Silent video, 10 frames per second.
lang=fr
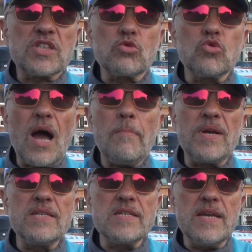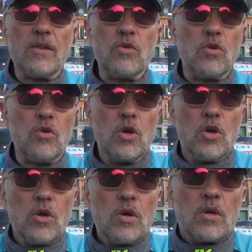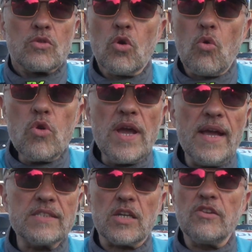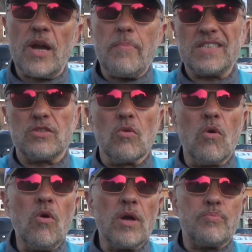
c'est toujours un plaisir de, rouler, c'est une vraie passion.